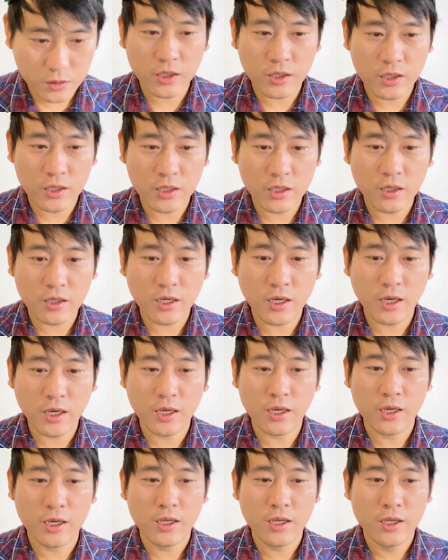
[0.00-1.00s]

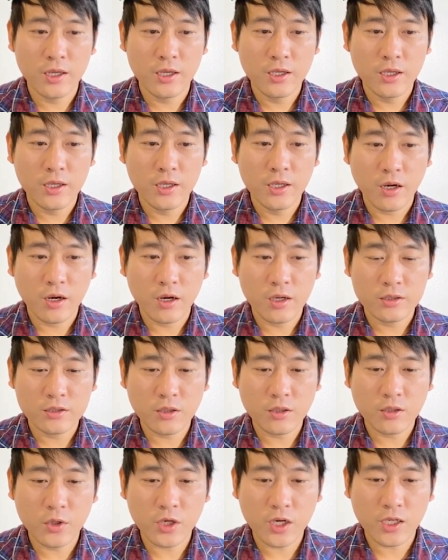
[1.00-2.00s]
이렇게
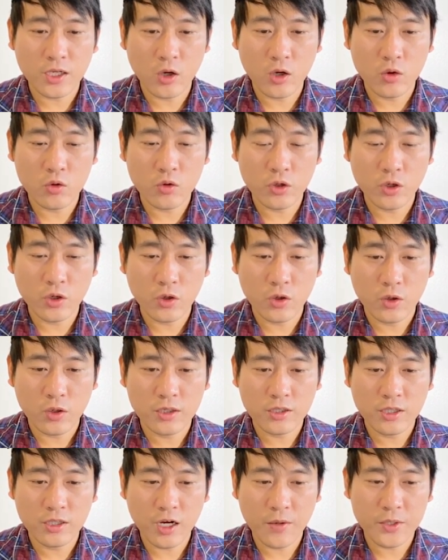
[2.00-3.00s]
서머리가 나오고요. 그
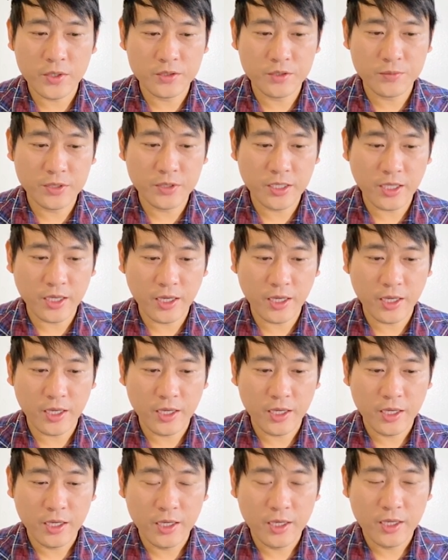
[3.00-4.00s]
다음에 밑에
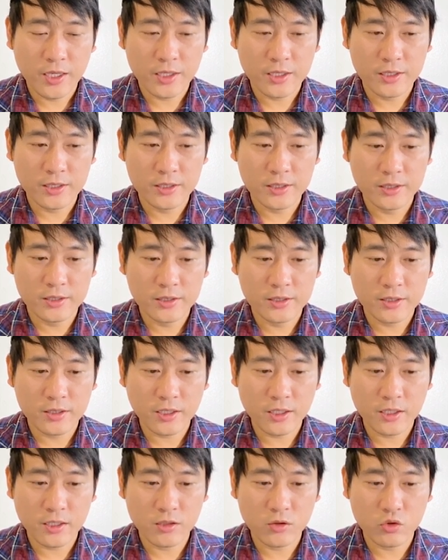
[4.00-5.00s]
그
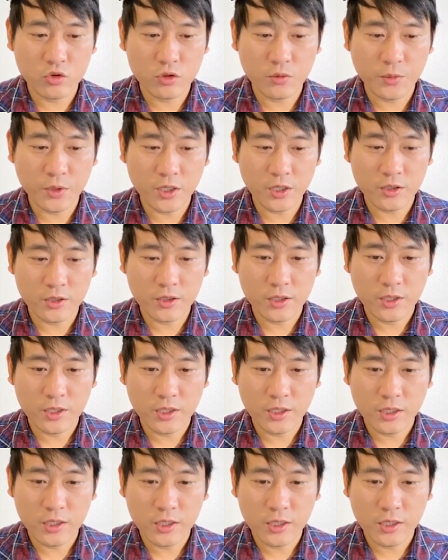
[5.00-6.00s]
승인을 누르면
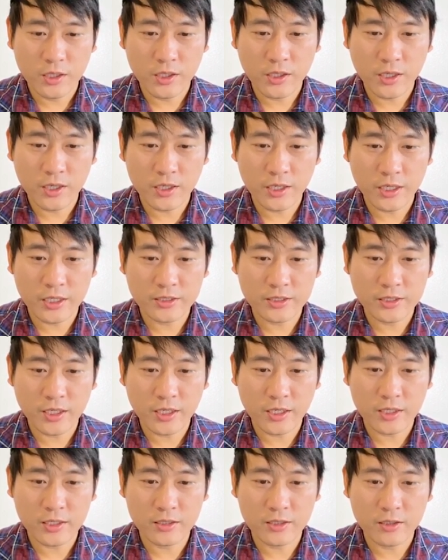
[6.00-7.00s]
이 아래 이제
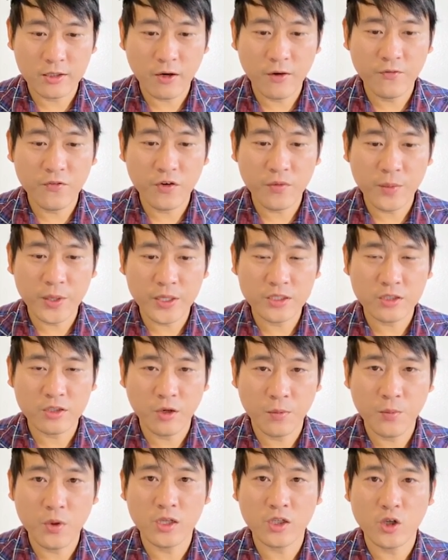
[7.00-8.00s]
그 컨퍼메이션
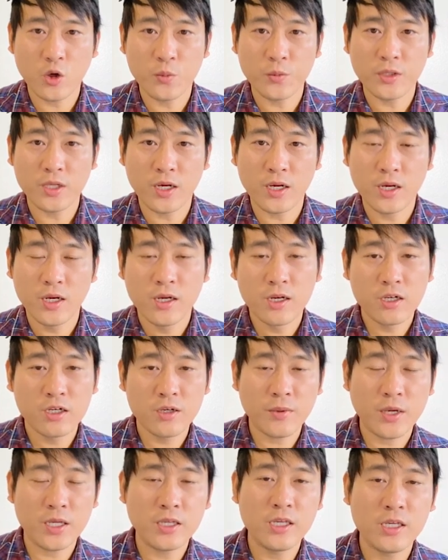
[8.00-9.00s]
넘버가 나옵니다. 그럼
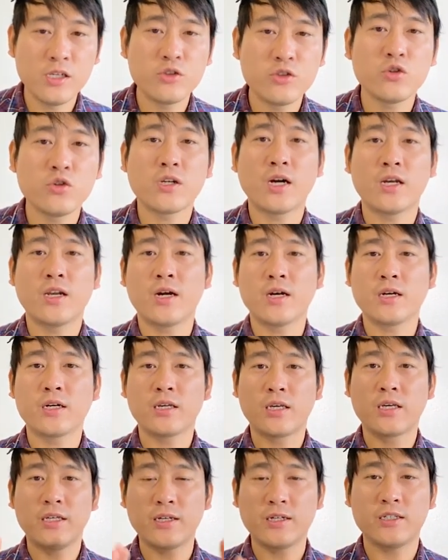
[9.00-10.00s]
한 일주일가량
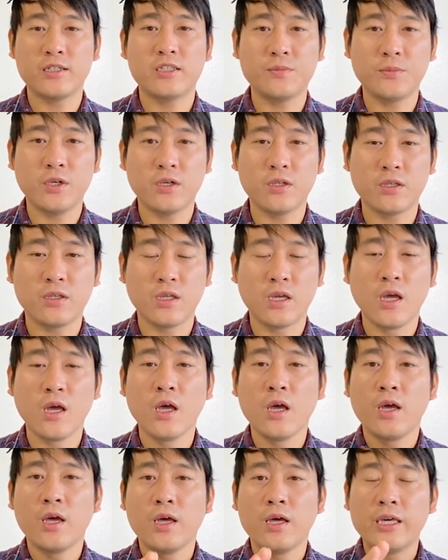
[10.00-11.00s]
기다리시면
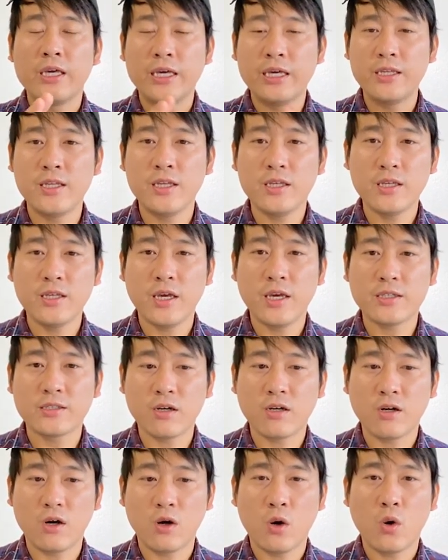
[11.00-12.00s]

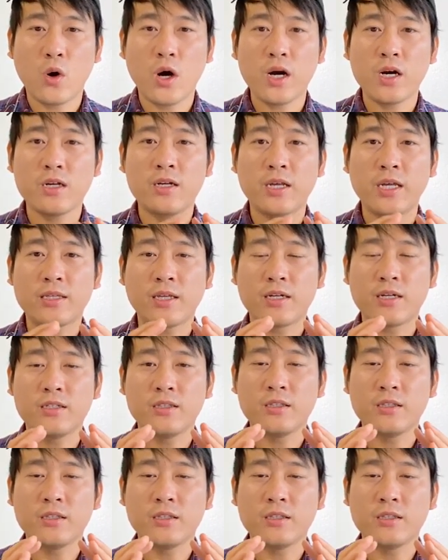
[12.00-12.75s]
EDD에서 확인했다는